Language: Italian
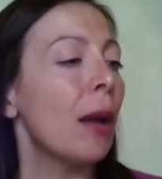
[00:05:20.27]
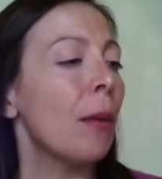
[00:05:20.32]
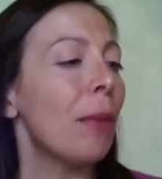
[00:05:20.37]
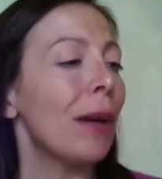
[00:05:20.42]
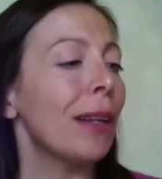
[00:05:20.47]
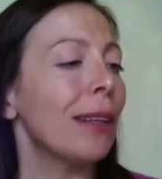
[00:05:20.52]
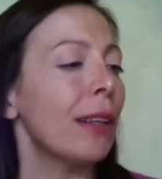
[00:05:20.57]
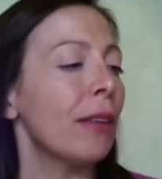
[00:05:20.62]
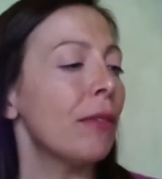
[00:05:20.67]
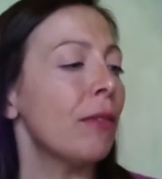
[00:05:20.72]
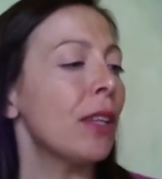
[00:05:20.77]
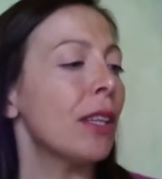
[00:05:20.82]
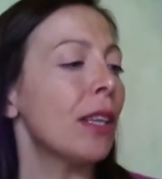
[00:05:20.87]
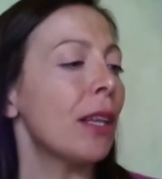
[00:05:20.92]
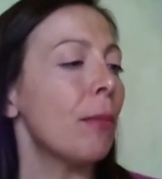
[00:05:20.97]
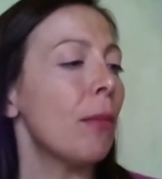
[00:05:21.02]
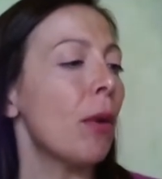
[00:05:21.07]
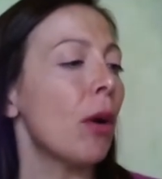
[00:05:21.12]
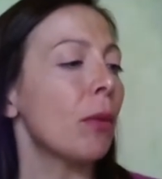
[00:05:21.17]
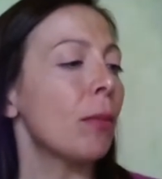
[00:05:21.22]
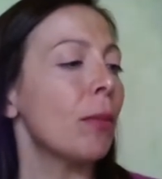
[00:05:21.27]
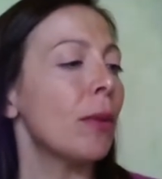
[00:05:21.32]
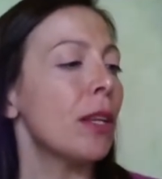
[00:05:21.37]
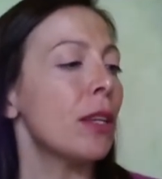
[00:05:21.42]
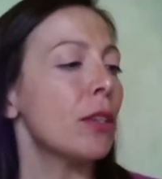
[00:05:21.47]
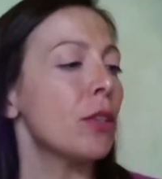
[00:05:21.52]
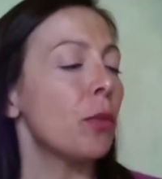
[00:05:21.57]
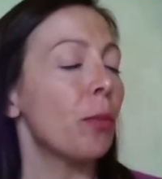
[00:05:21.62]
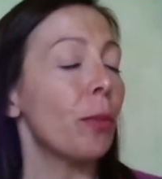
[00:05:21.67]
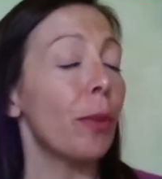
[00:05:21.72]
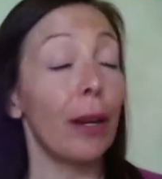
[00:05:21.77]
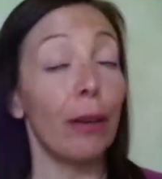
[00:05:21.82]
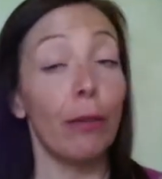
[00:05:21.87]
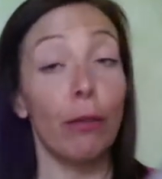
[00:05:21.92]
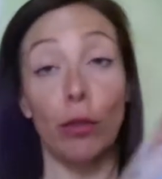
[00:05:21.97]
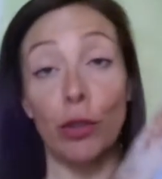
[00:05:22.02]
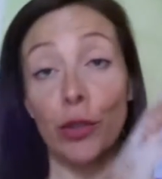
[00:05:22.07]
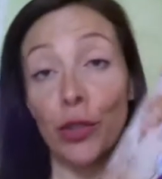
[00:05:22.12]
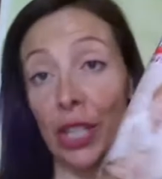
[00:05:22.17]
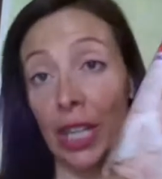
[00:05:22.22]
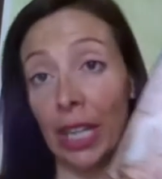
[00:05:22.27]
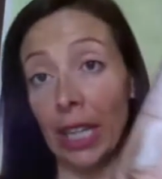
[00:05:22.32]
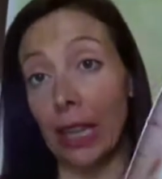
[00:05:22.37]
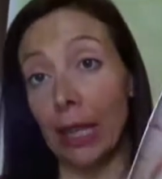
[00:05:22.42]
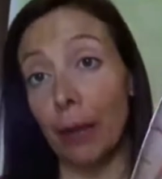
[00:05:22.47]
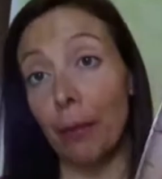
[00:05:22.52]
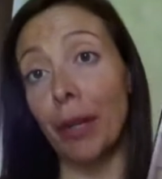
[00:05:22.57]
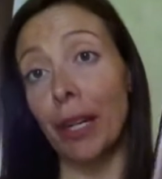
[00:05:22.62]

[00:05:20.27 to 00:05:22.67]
vanta in vita morbida e super avvolgente,